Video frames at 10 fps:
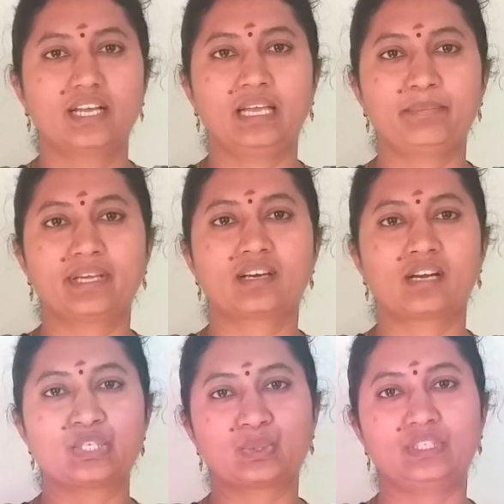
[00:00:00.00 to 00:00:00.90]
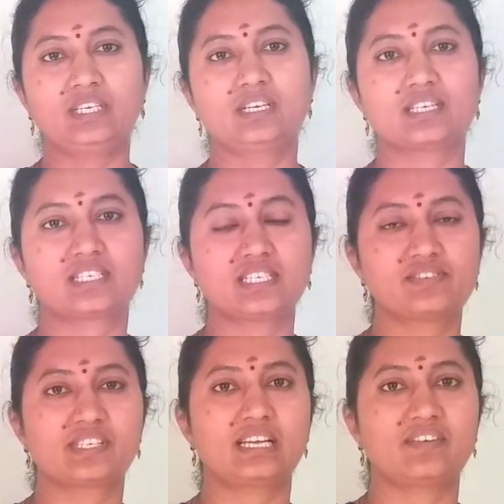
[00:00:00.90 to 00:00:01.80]
என் பேர் அருள் ஜோதி
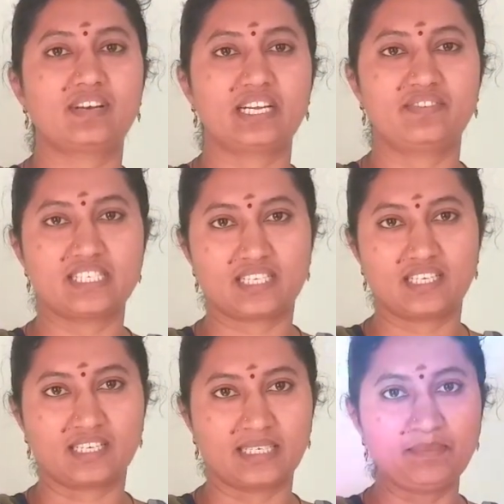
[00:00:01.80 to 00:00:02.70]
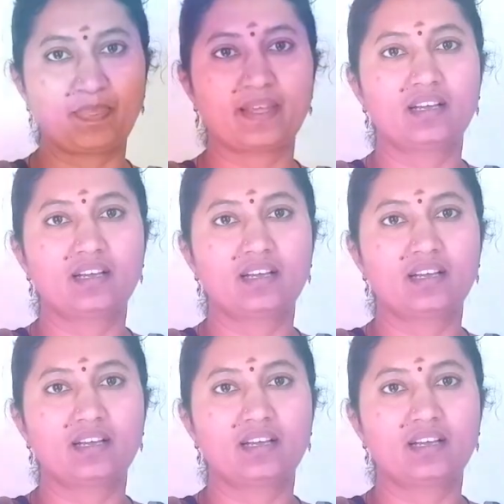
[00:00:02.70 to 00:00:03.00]
ஹெச்டிஎஃப்சி லைஃப்பில் அட்வைசராக இருக்கேன்